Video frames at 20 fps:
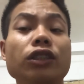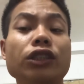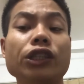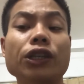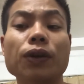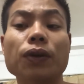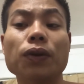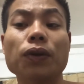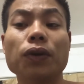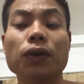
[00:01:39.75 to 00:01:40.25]

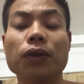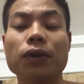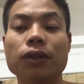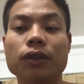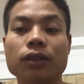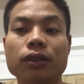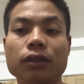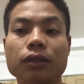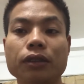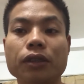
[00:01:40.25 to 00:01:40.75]
nhiều
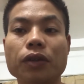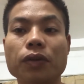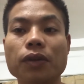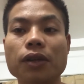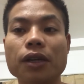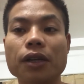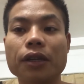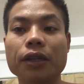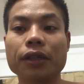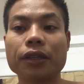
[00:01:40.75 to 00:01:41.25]
nhiều
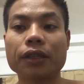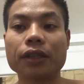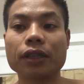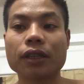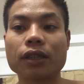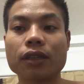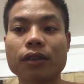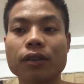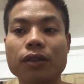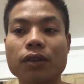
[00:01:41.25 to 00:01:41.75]
người
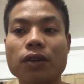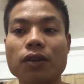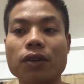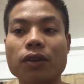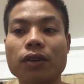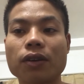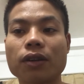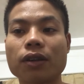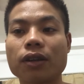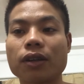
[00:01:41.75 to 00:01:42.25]

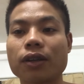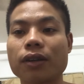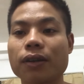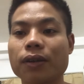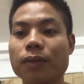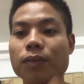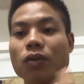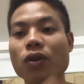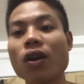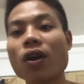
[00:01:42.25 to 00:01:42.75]
họ
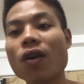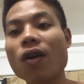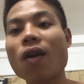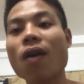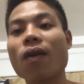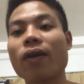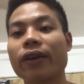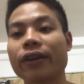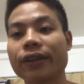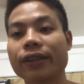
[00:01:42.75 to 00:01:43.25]
muốn học
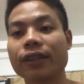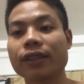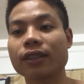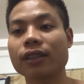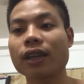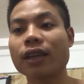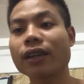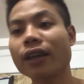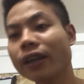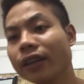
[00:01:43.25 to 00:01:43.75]
hỏi
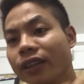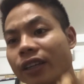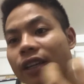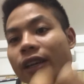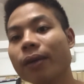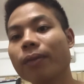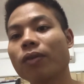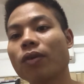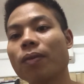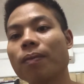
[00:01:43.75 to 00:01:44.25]
cái kinh
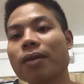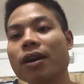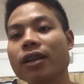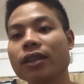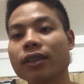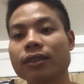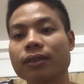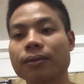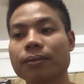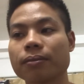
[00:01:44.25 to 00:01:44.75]
nghiệm của
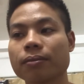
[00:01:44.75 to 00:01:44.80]
mình